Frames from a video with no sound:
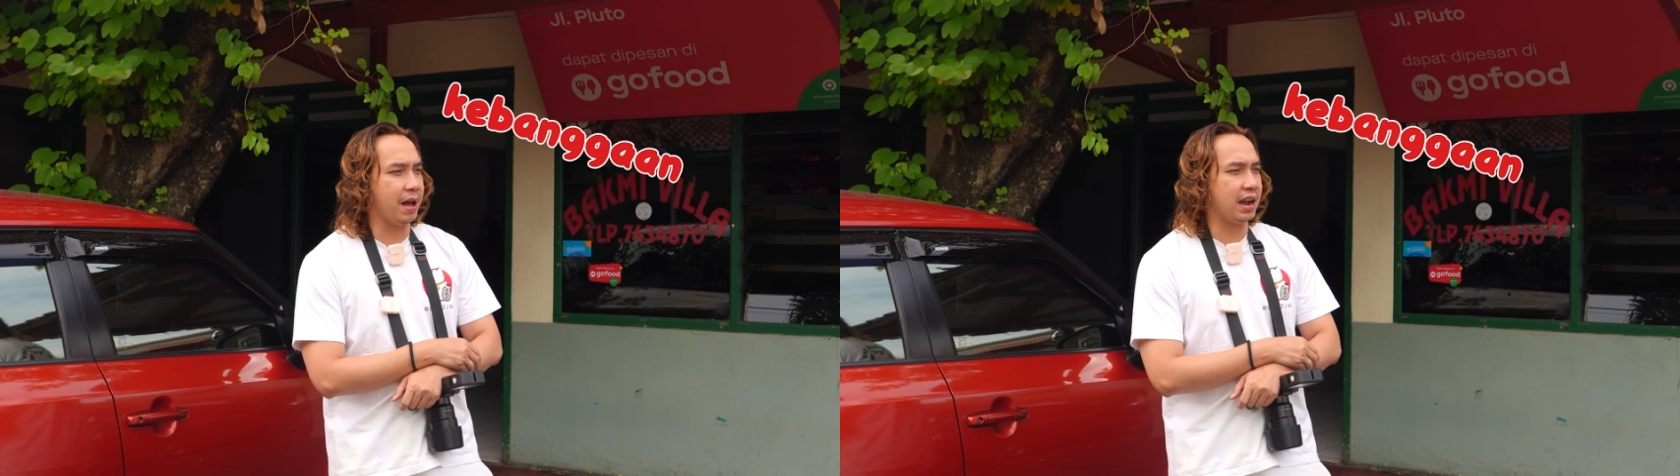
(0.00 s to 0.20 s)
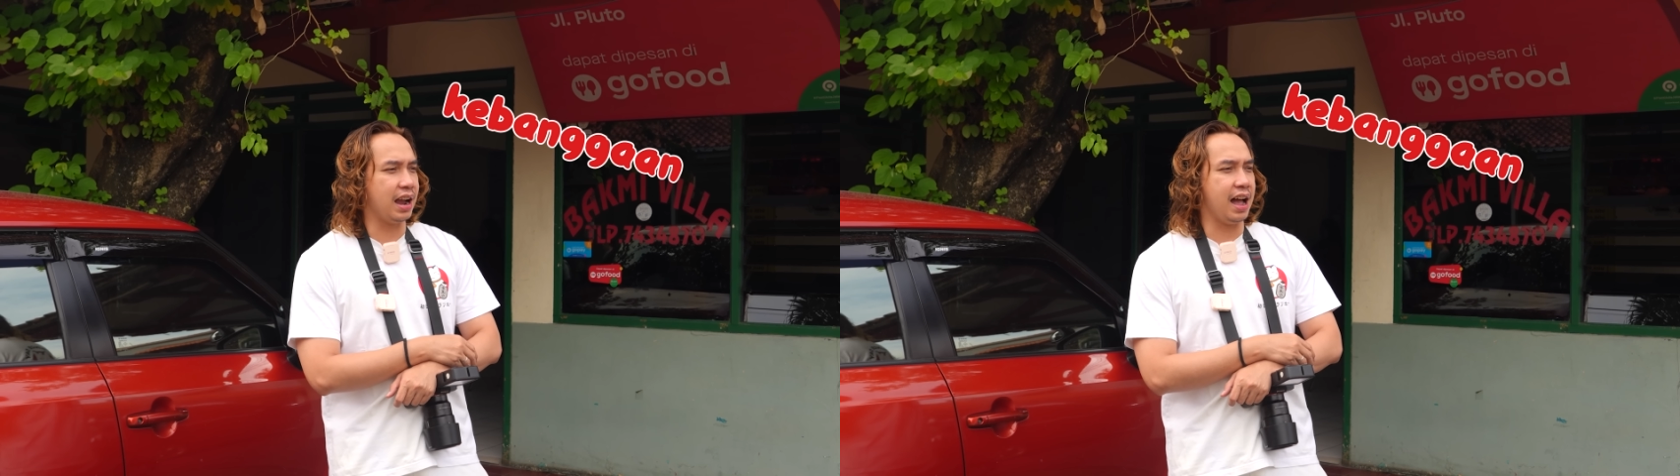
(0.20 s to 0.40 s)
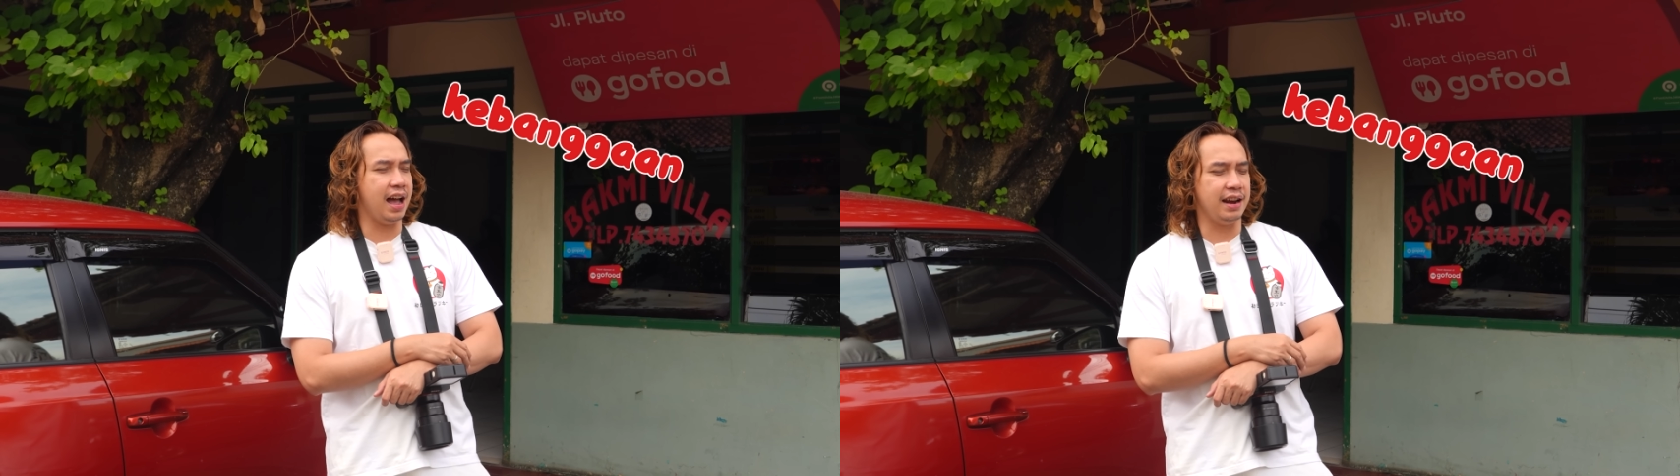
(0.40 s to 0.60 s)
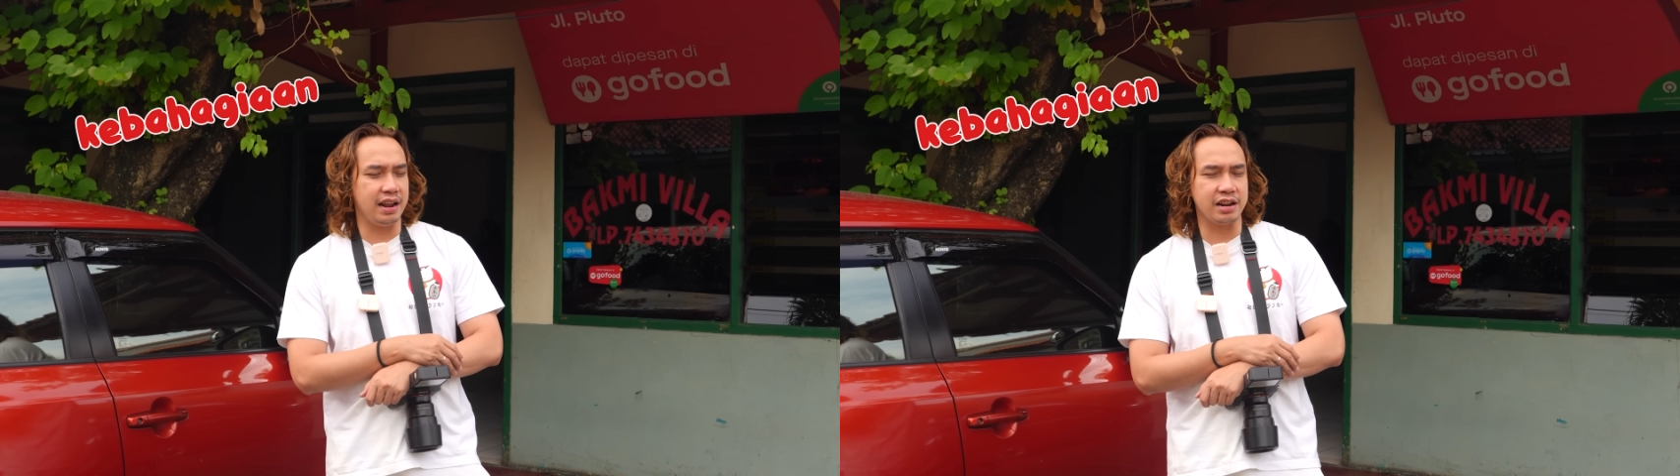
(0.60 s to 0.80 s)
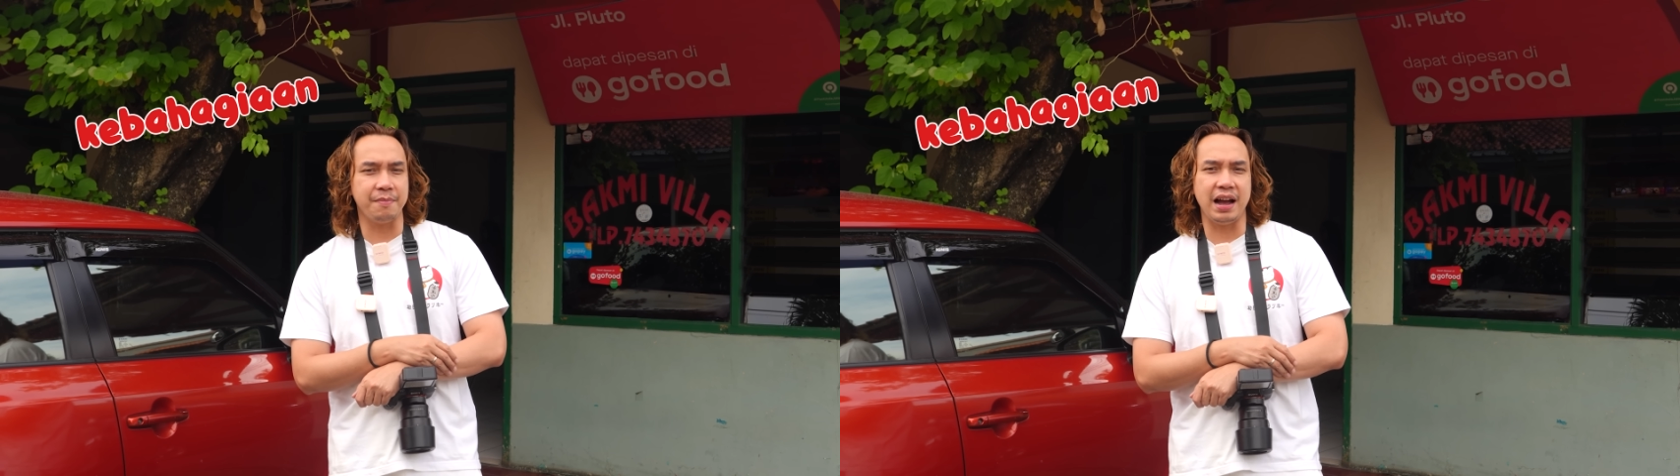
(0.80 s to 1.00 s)
kebanggaan
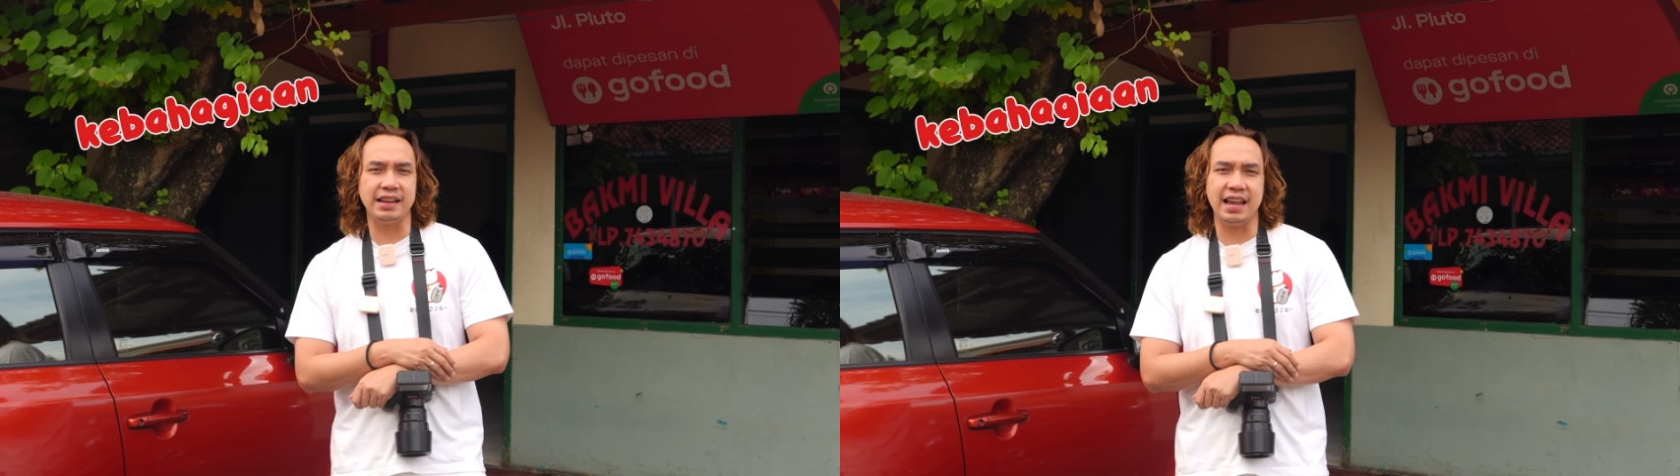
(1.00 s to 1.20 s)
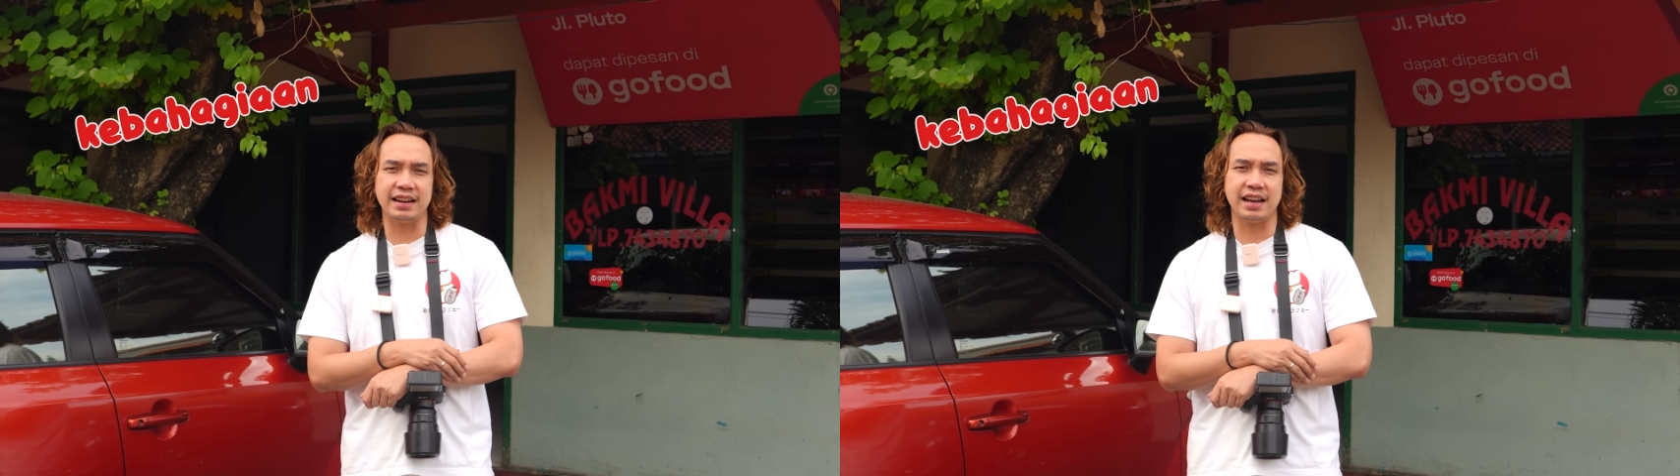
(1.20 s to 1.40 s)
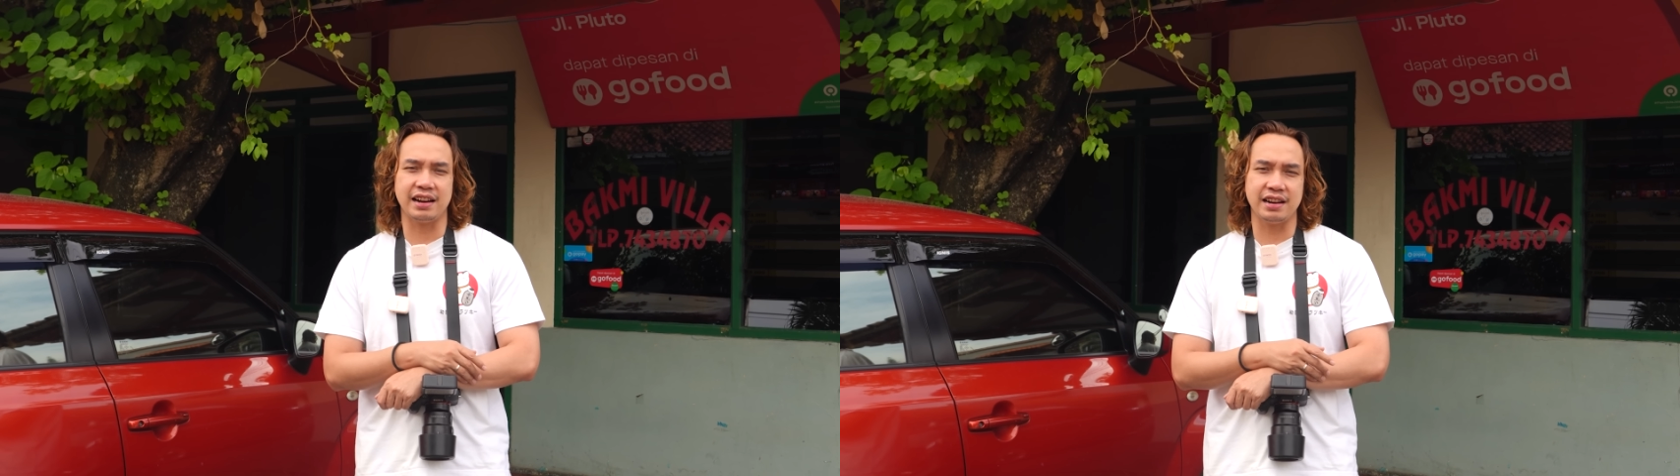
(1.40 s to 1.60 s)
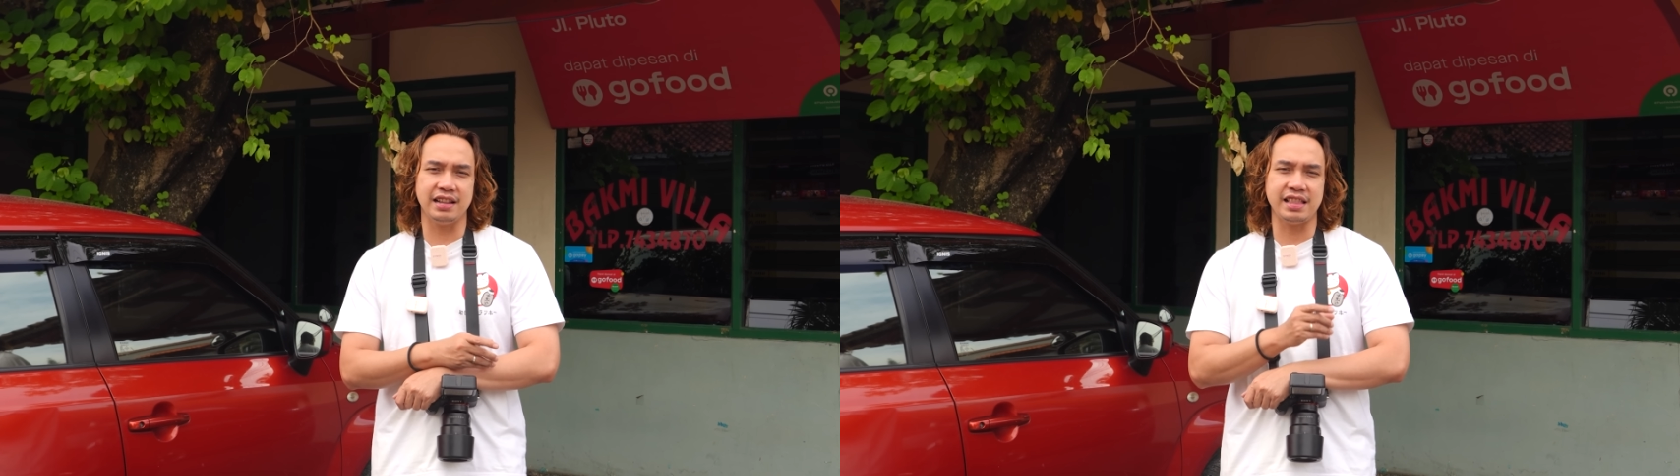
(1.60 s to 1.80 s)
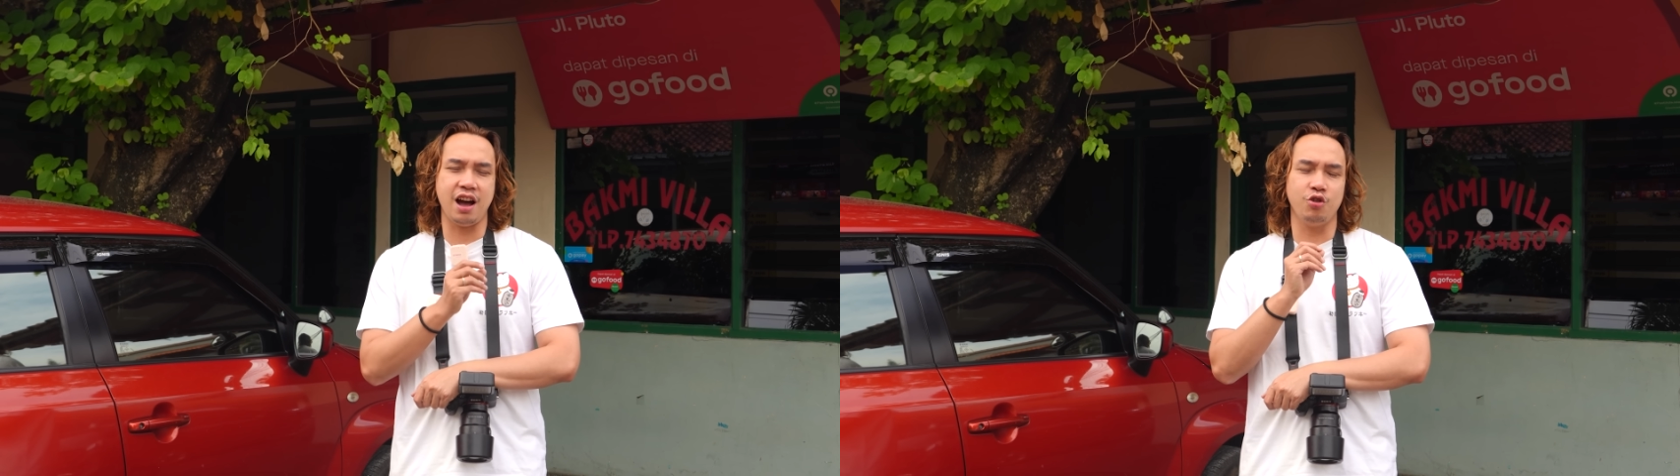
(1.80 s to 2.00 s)
dan kebahagiaan
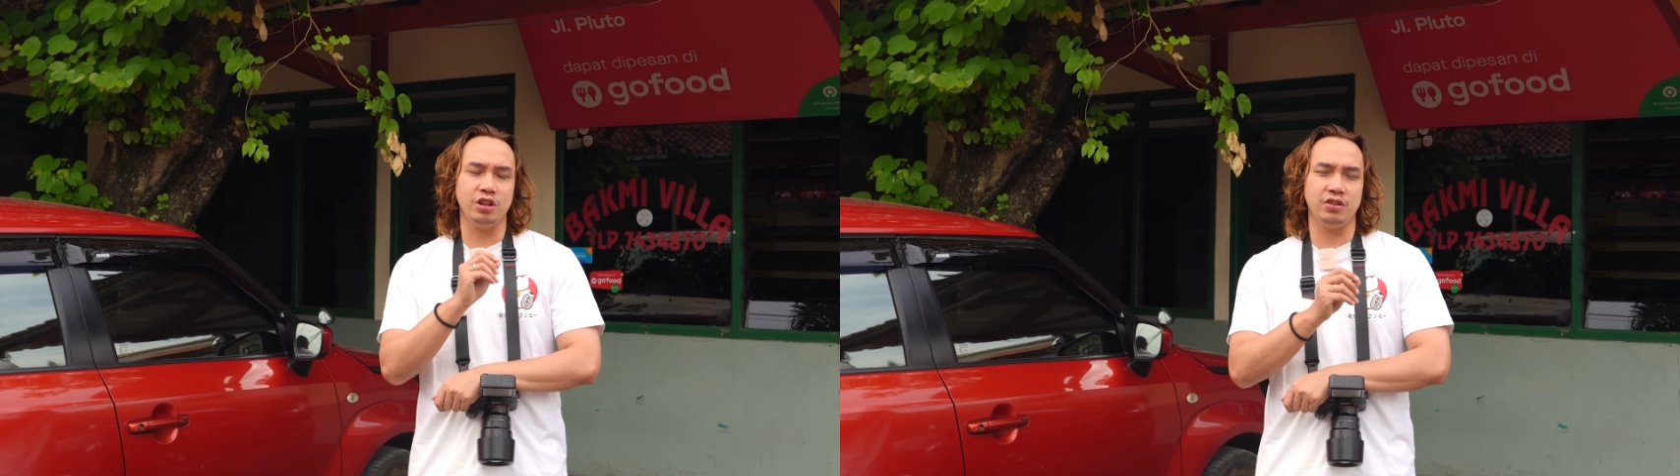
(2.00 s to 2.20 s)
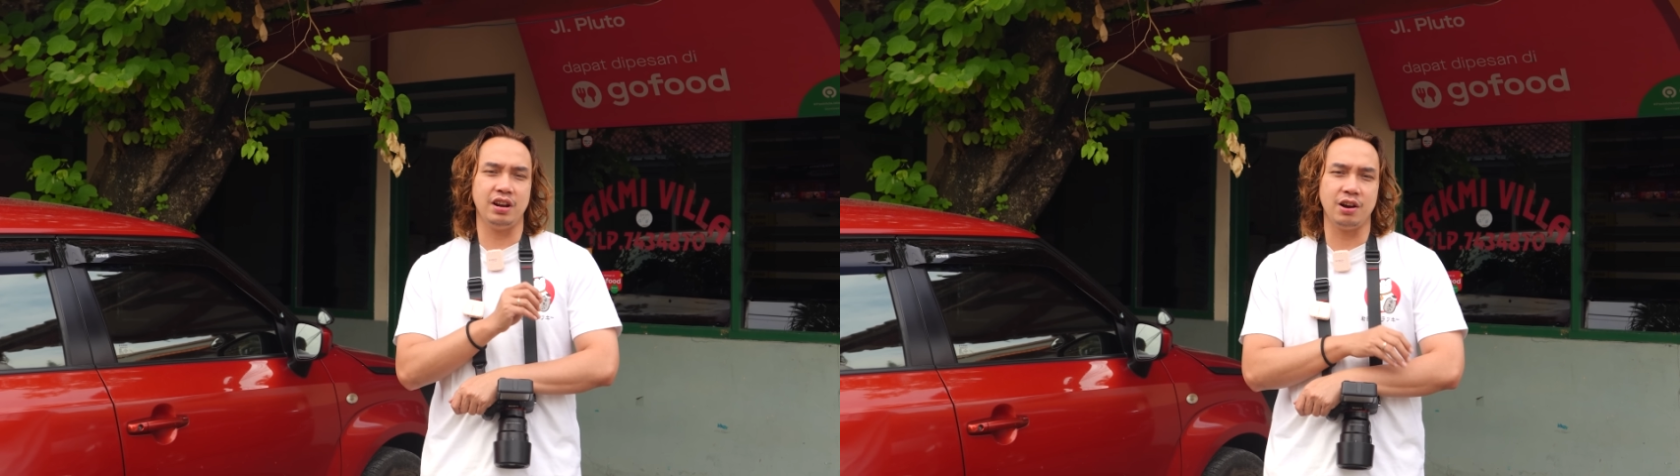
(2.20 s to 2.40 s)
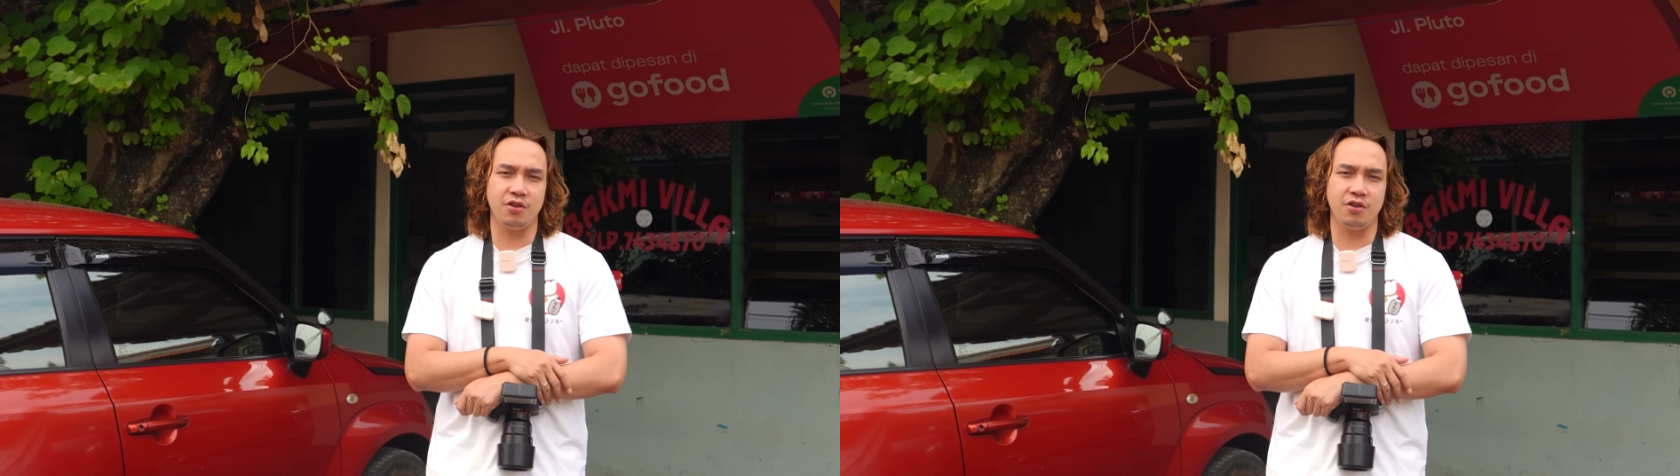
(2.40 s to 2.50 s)
karena tahun itulah